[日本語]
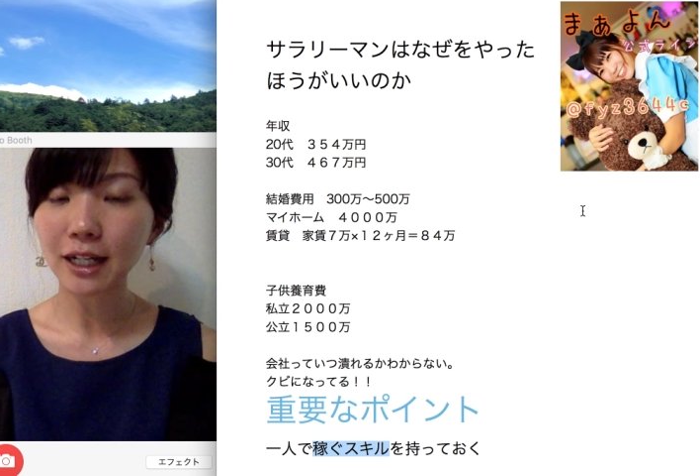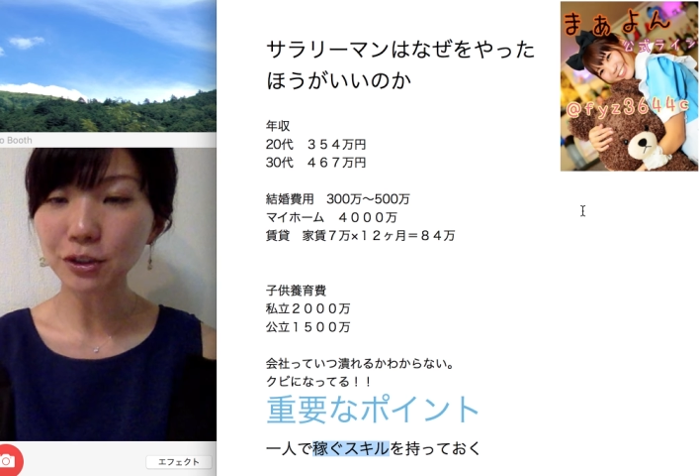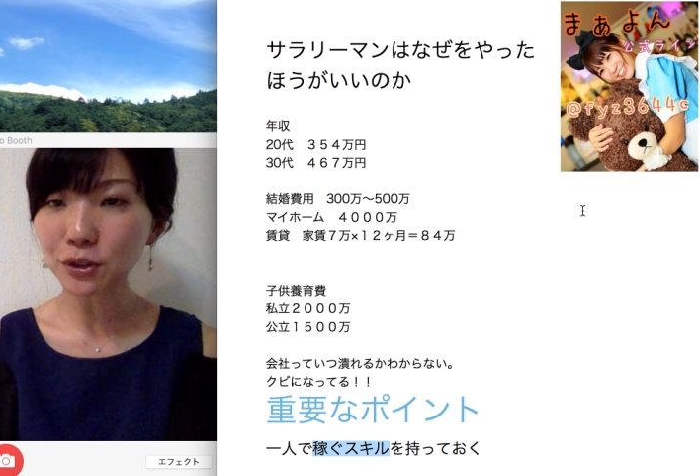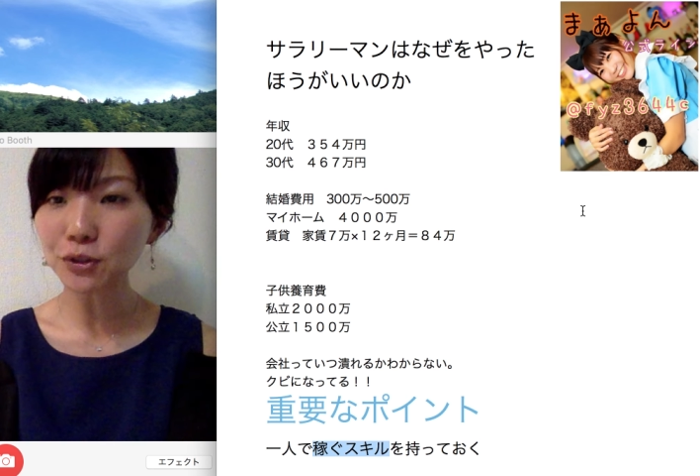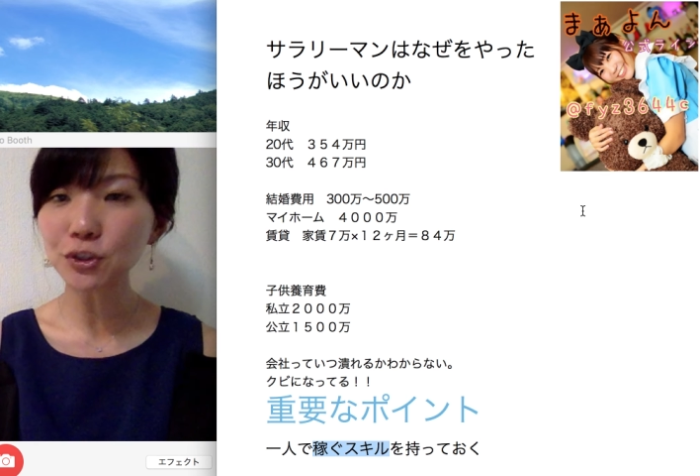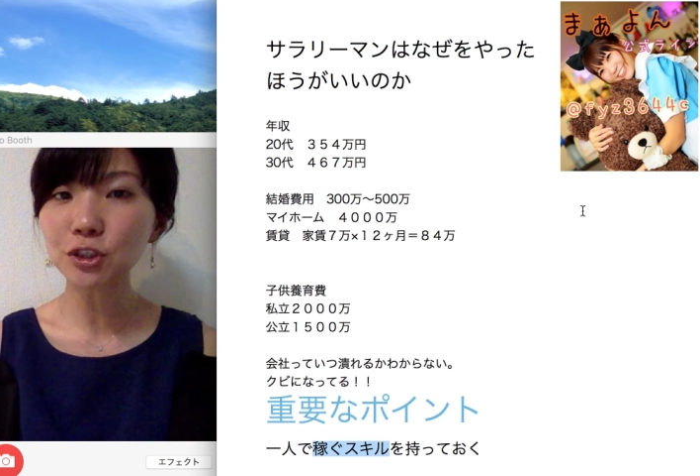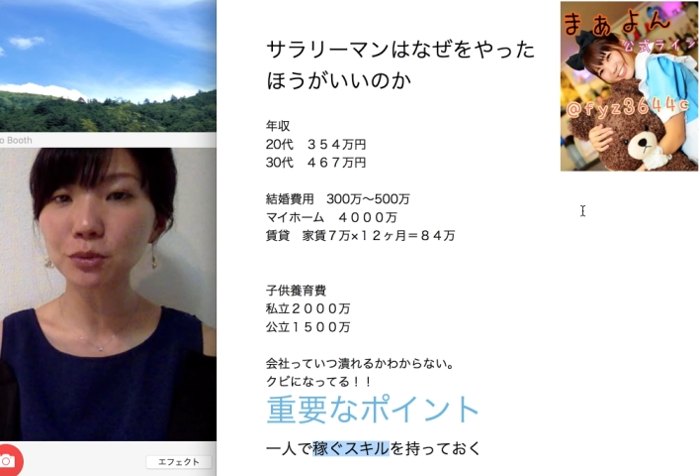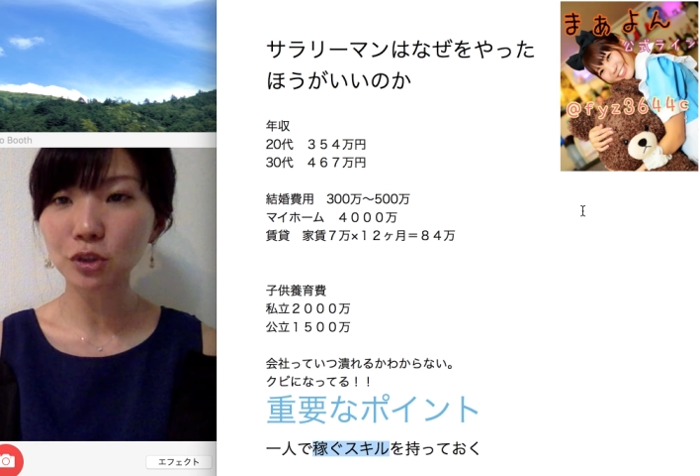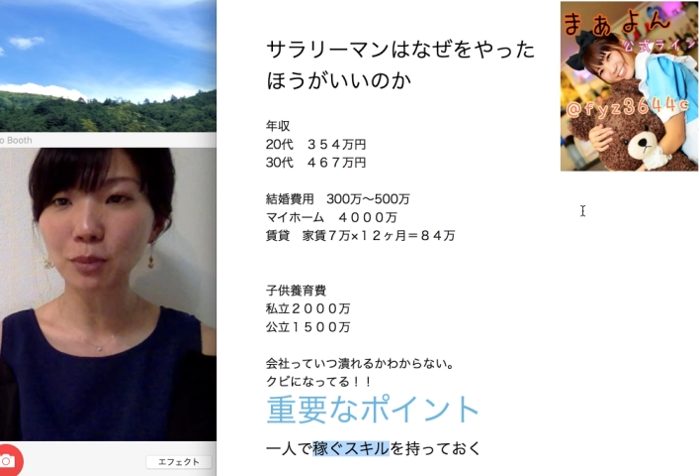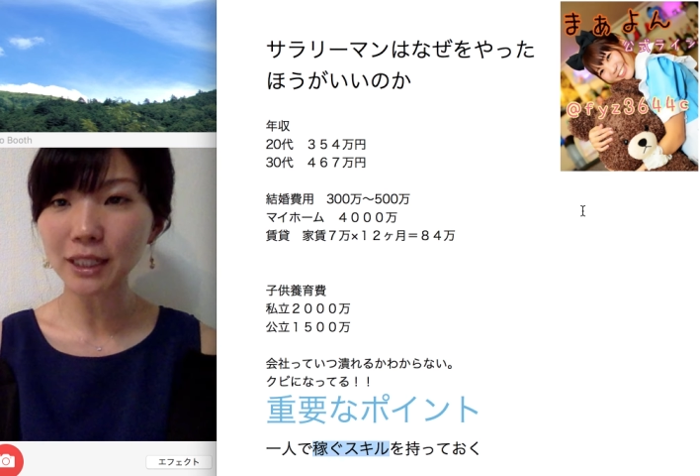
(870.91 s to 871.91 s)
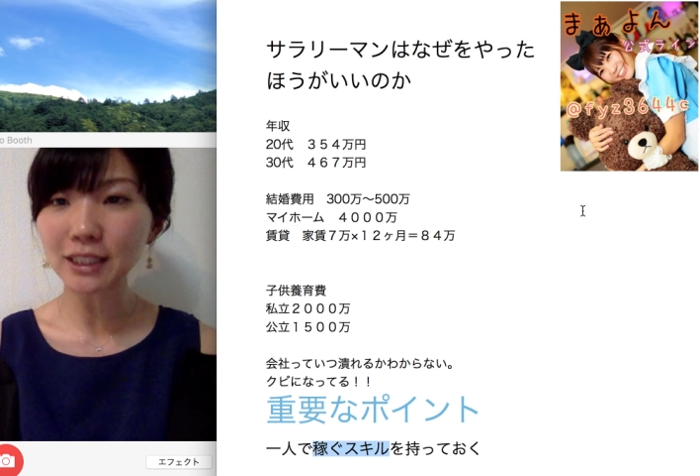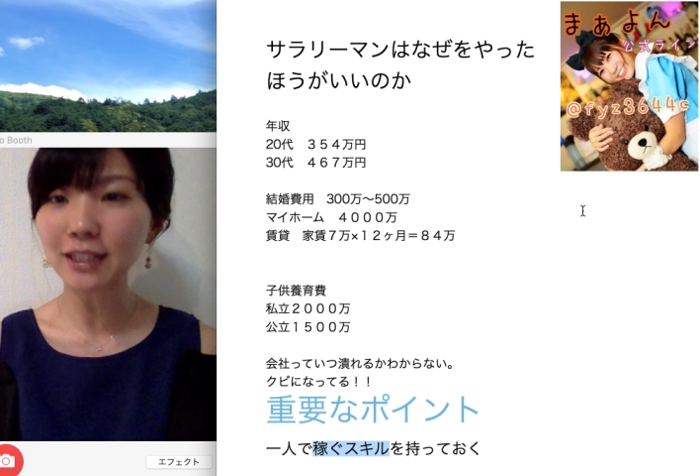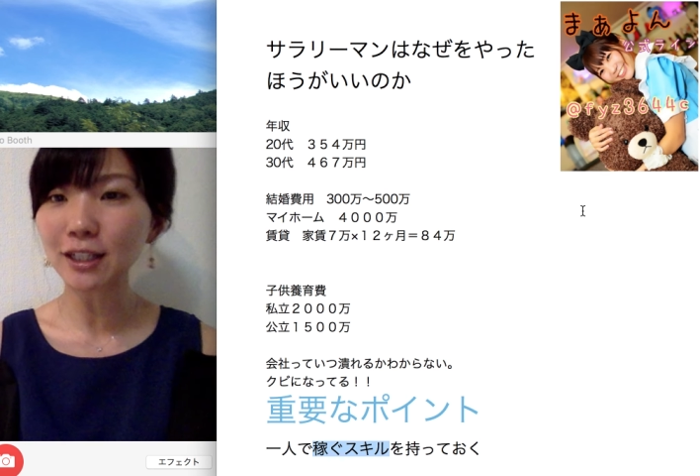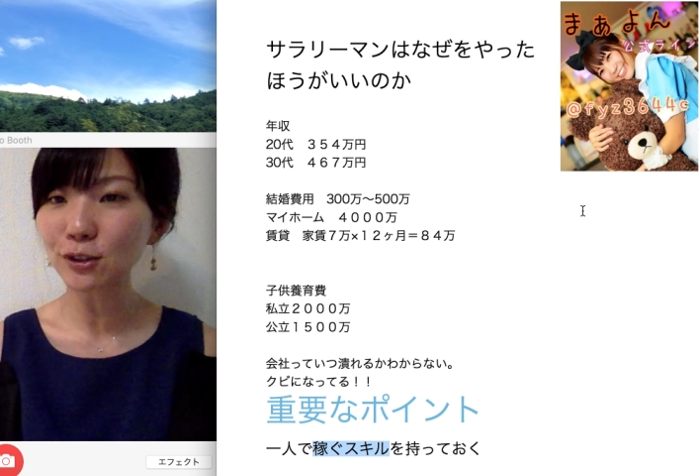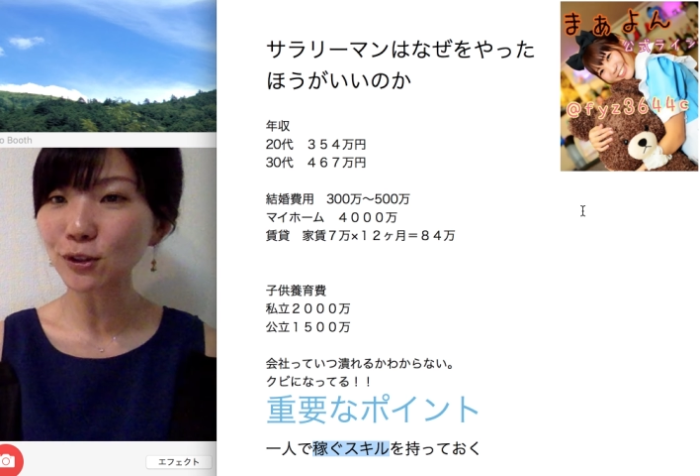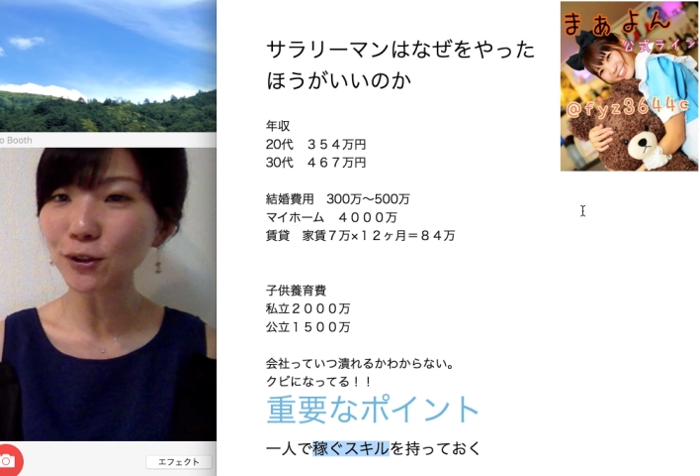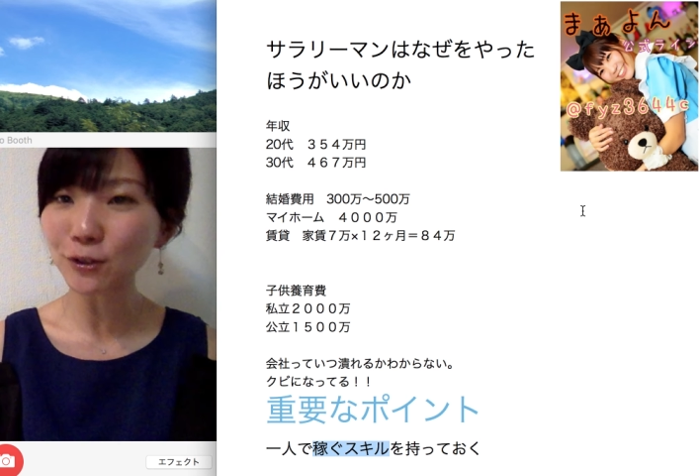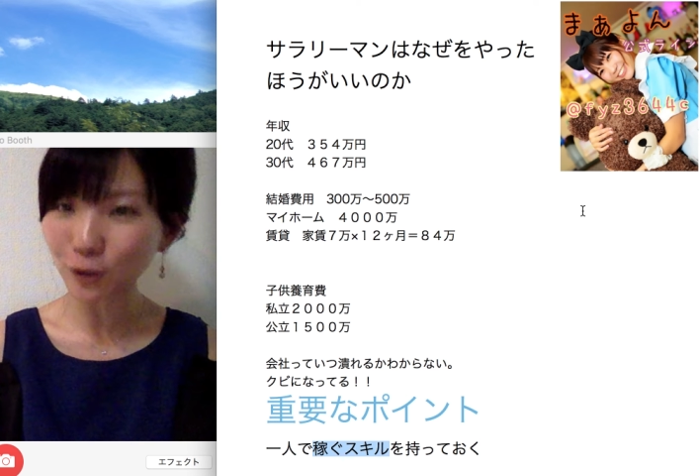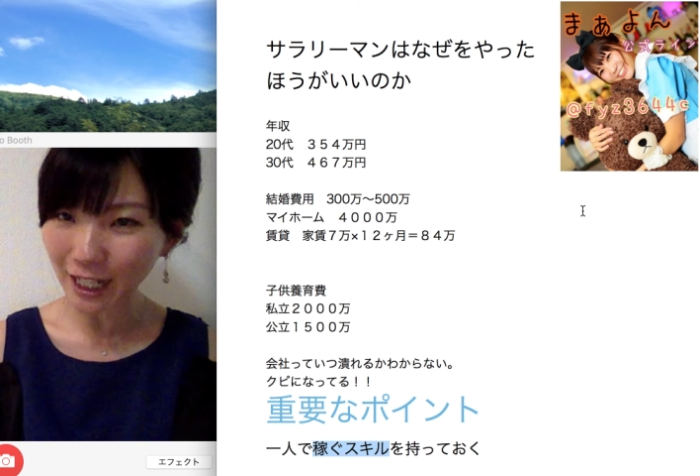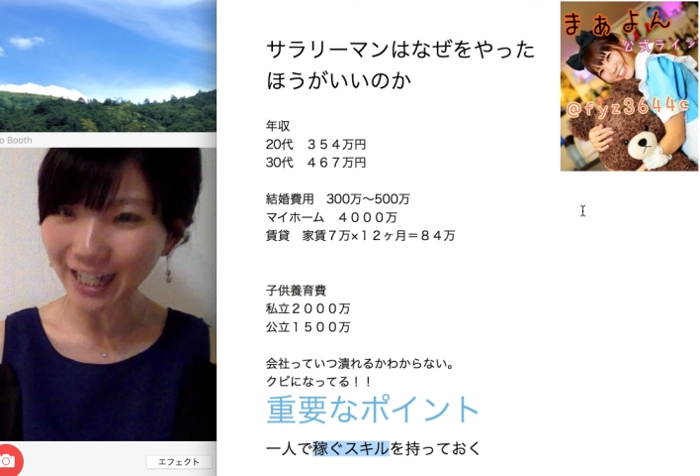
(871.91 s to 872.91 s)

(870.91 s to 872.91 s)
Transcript: あと YouTube のマイチャンネル登録や、